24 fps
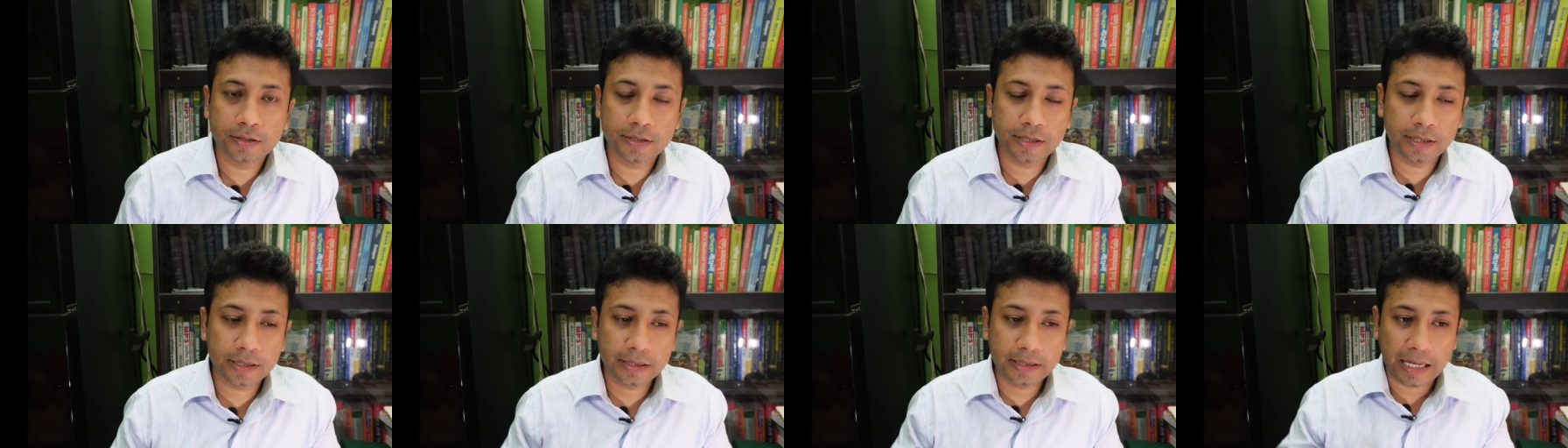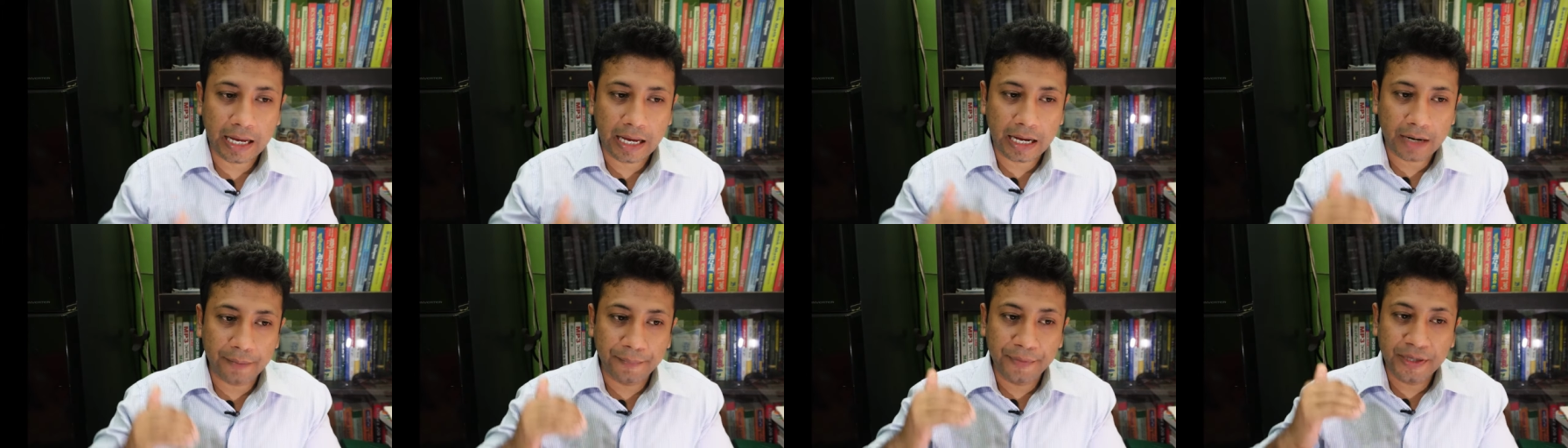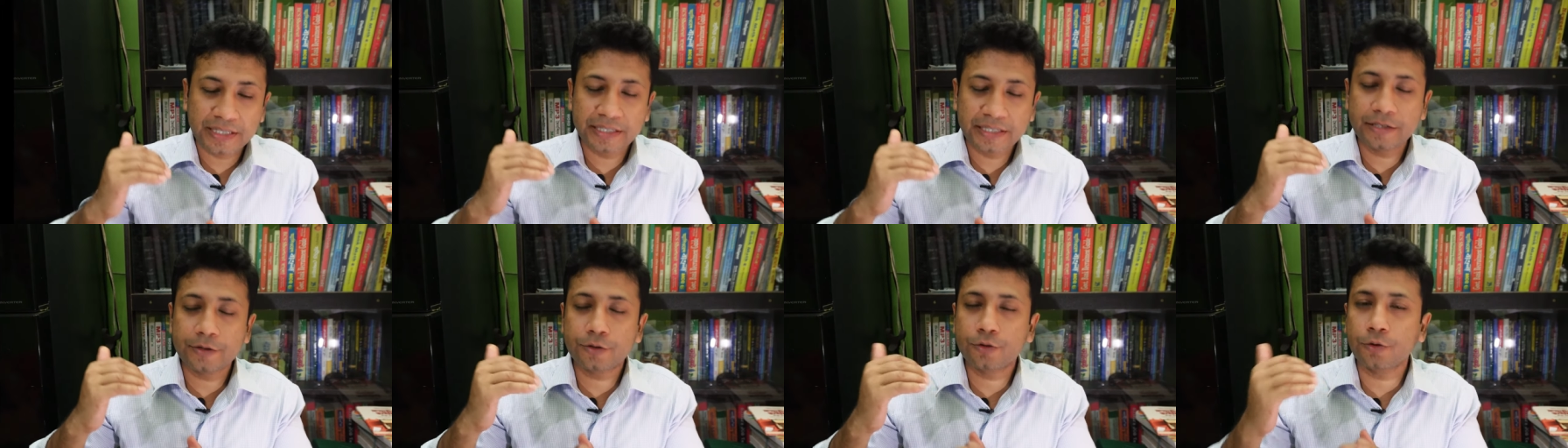যে তার
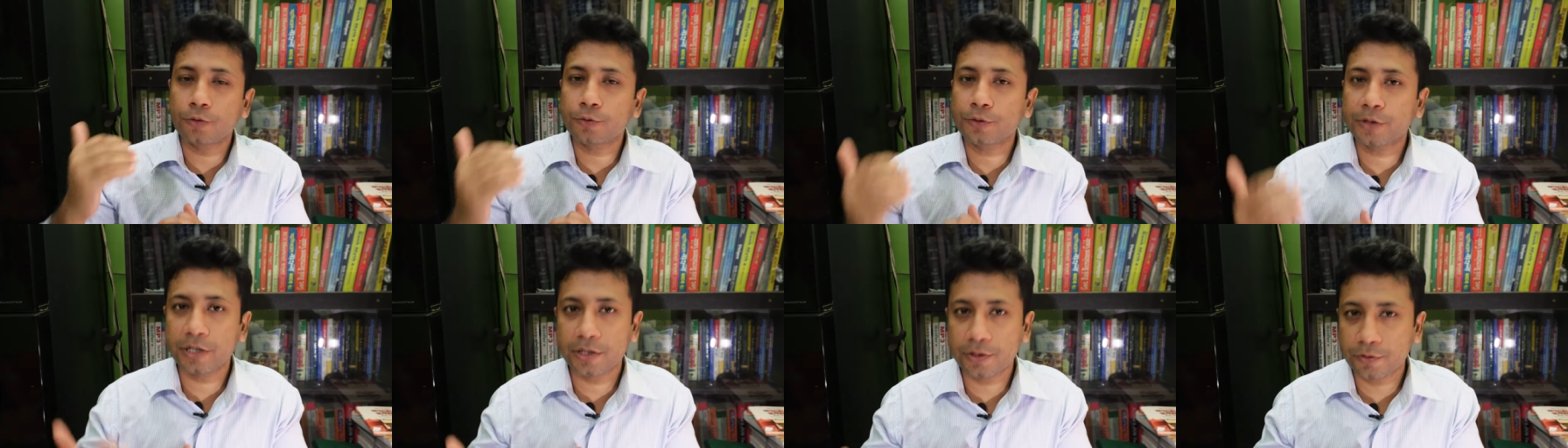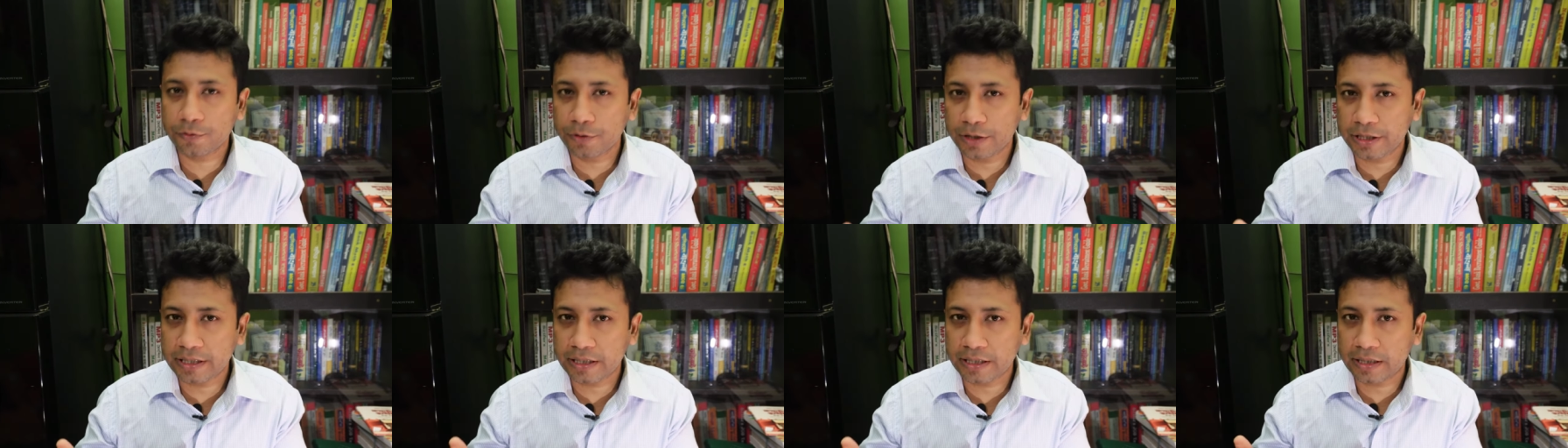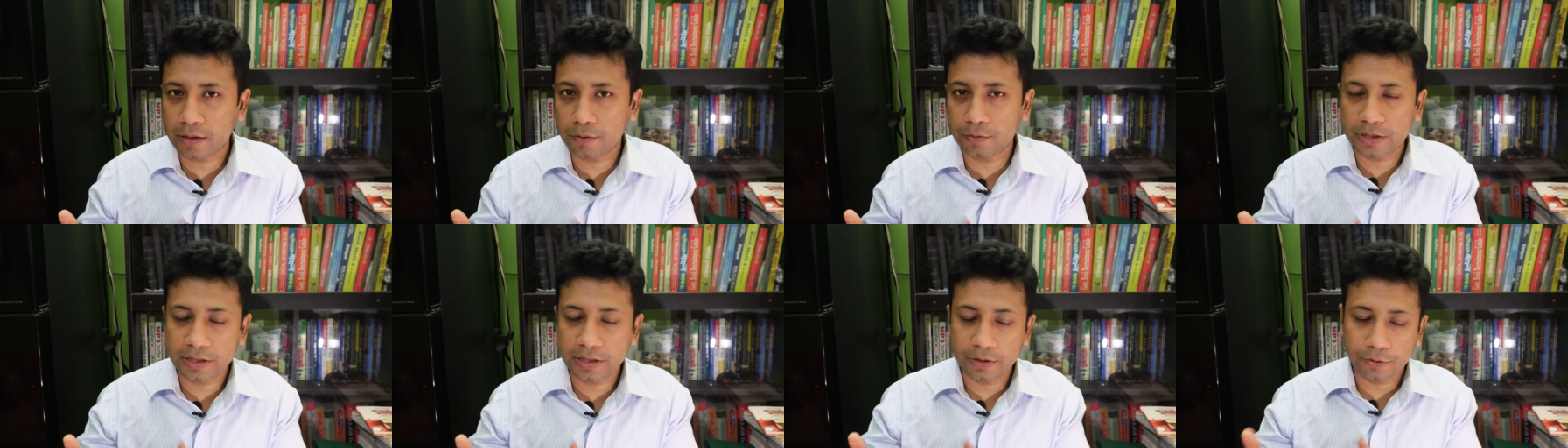মেশিন চৌত্রিশ কোটি
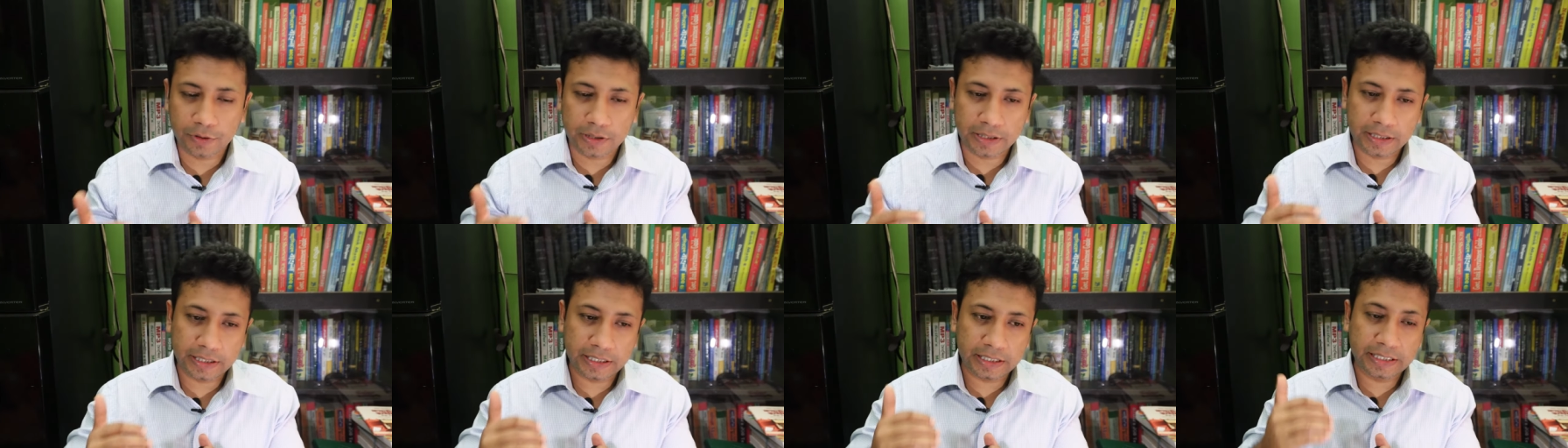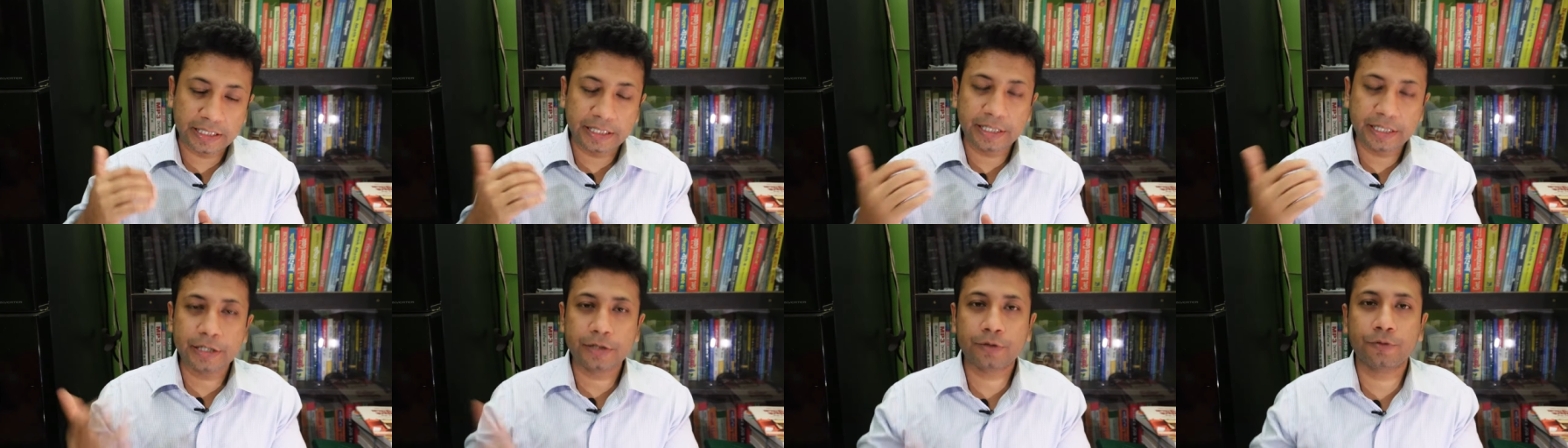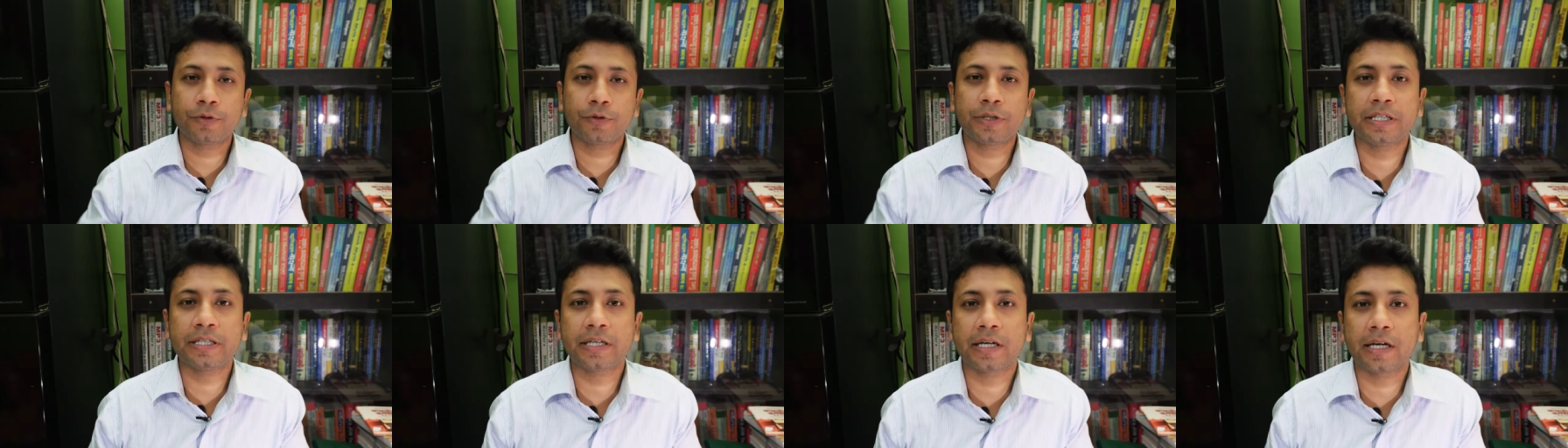টাকা উনি ওখান থেকে তিরিশ
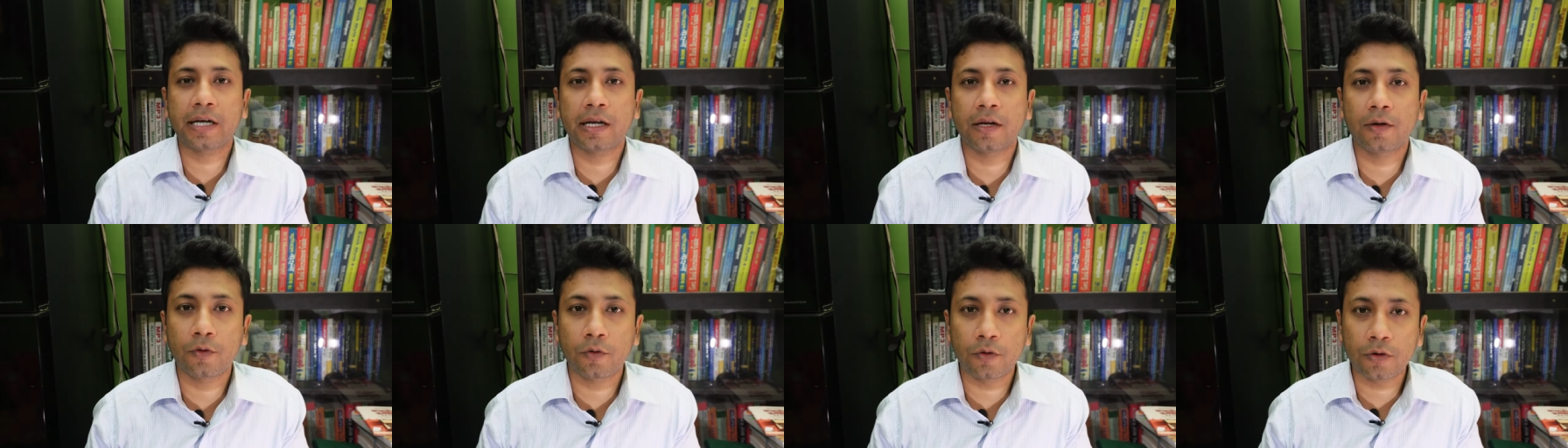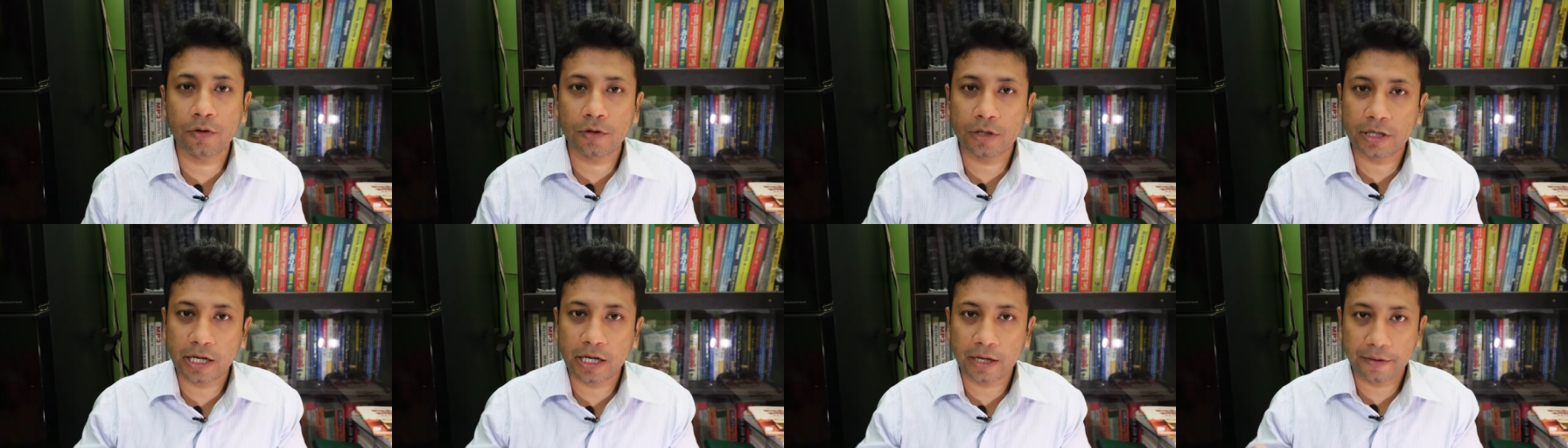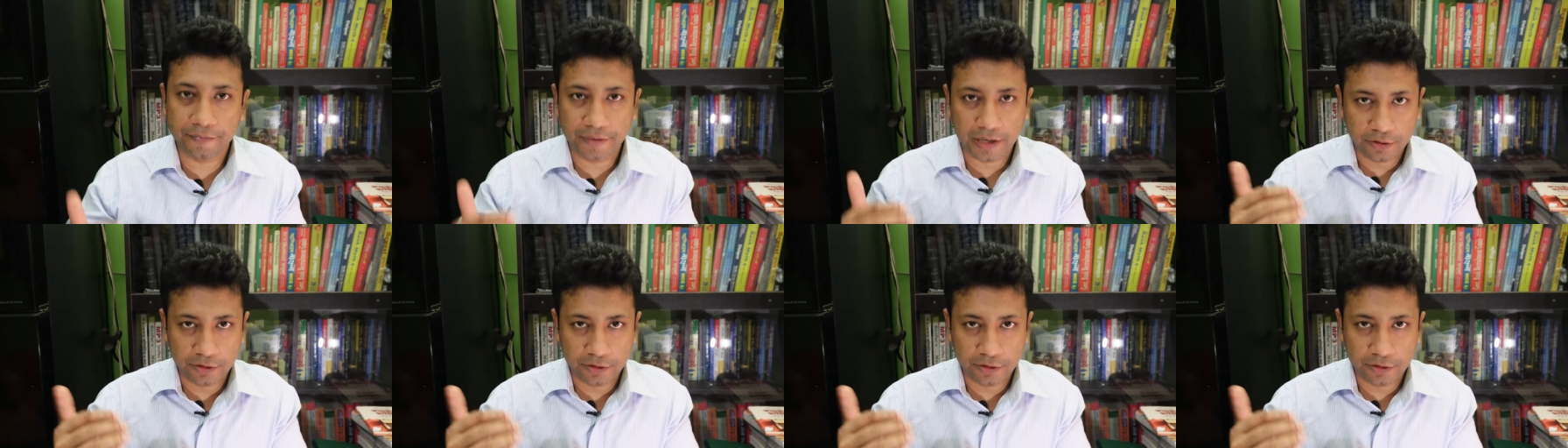কোটি টাকা লোন ওটা